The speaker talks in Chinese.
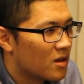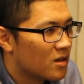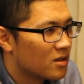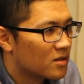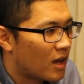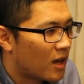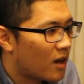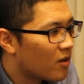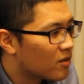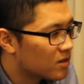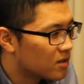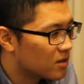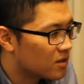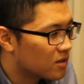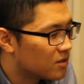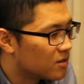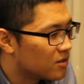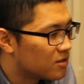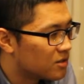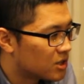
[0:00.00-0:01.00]
达到一
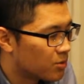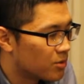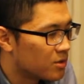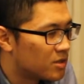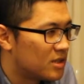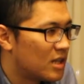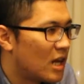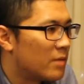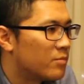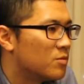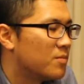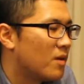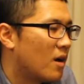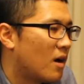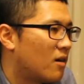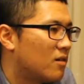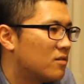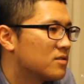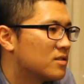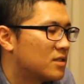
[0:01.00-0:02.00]
个社会期待目标，
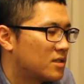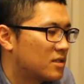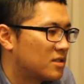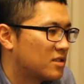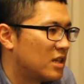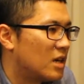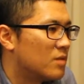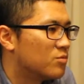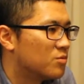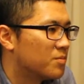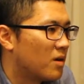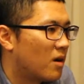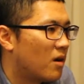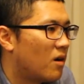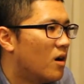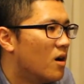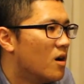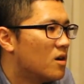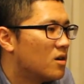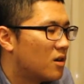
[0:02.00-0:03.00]
家长期待目标，
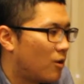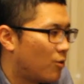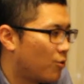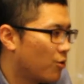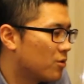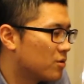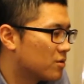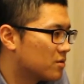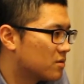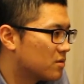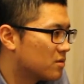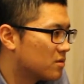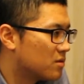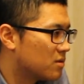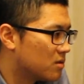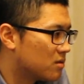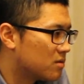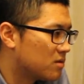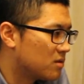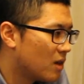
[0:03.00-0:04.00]
然后会
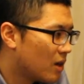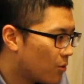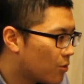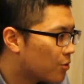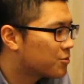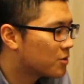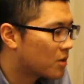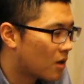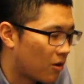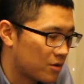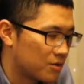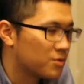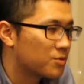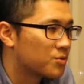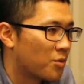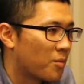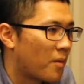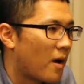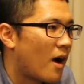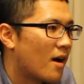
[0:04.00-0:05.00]
应该会去考研究
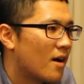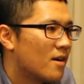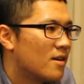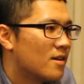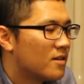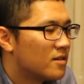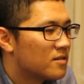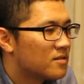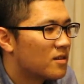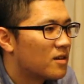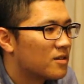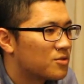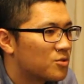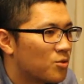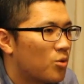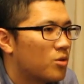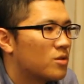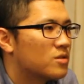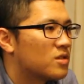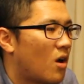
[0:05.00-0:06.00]
所吧。那
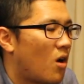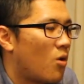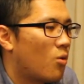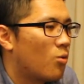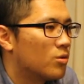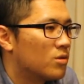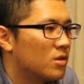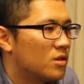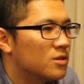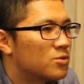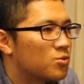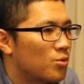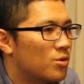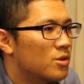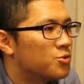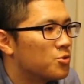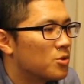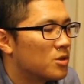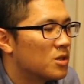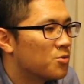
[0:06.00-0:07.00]
就会朝我能堆
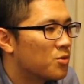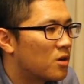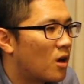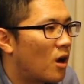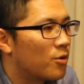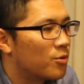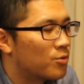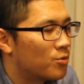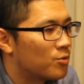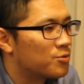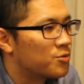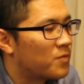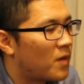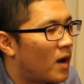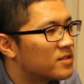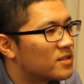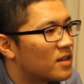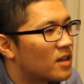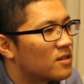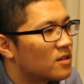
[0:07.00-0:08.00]
的学历越高越多去
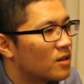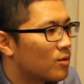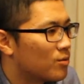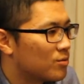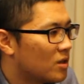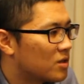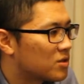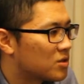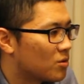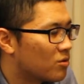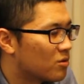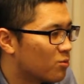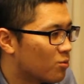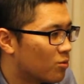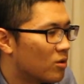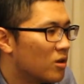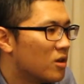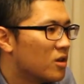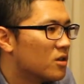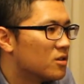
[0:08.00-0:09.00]
发展。那那时候的我，
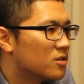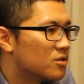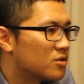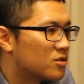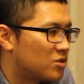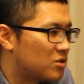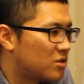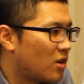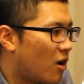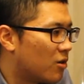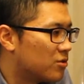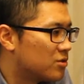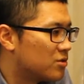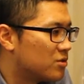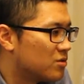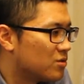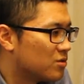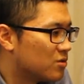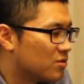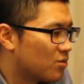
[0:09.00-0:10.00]
知道的
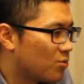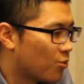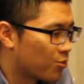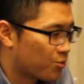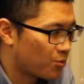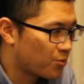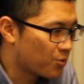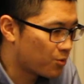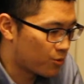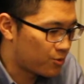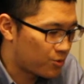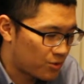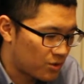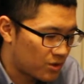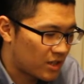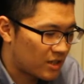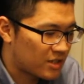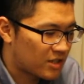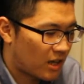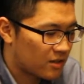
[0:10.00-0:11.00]
是我拥有的就是
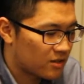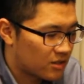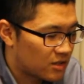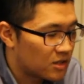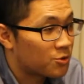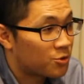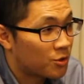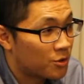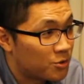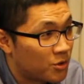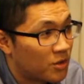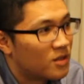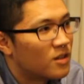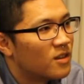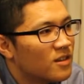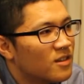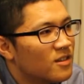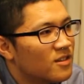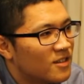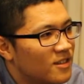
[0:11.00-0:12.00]
这张这个圈圈。
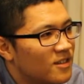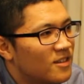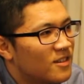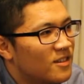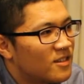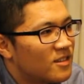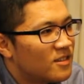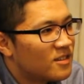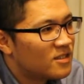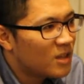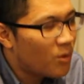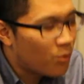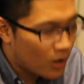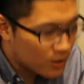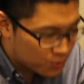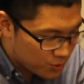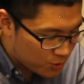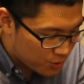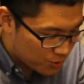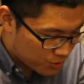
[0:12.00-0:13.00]
那我要
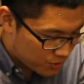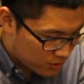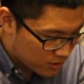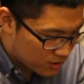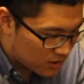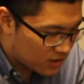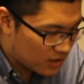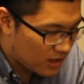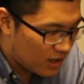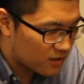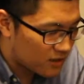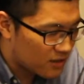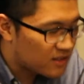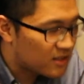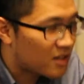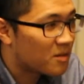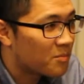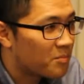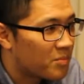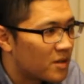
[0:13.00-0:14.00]
追求就是这样的一
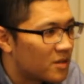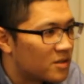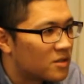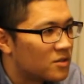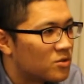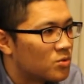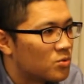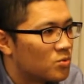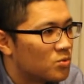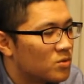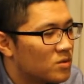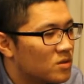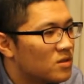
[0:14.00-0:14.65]
张的毕业证书。